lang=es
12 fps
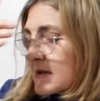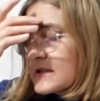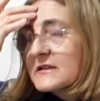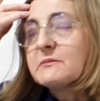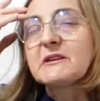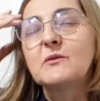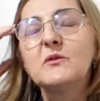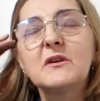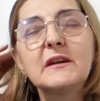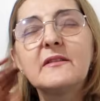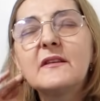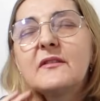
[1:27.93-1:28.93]
sabes con
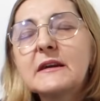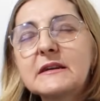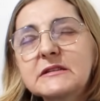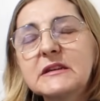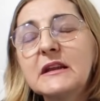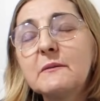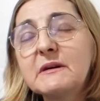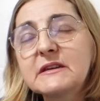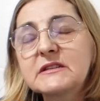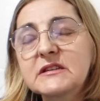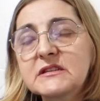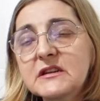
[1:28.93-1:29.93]
qué dicen que se lava?
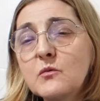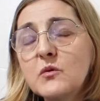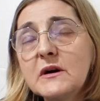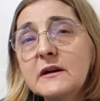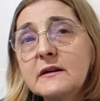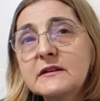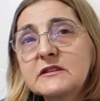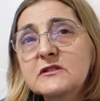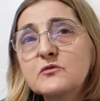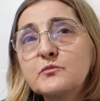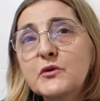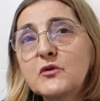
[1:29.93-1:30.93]
Echas agua,
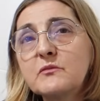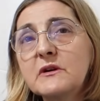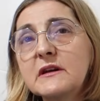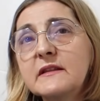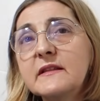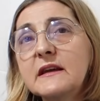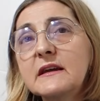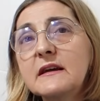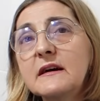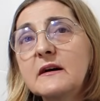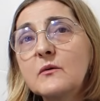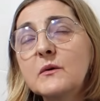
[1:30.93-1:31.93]
echas un poco eh, de
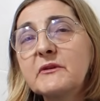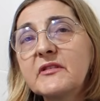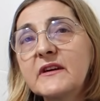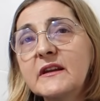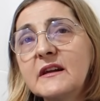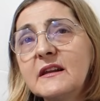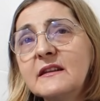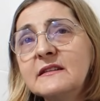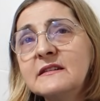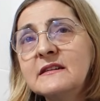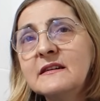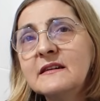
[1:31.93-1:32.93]
agua micelar,
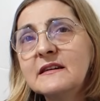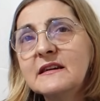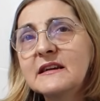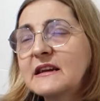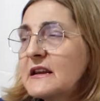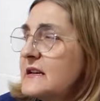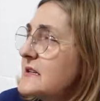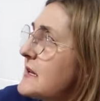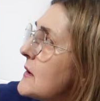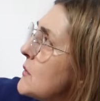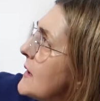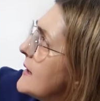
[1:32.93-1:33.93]
que le
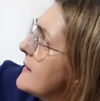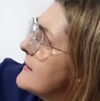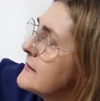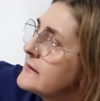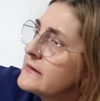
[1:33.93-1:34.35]
tengo ahí,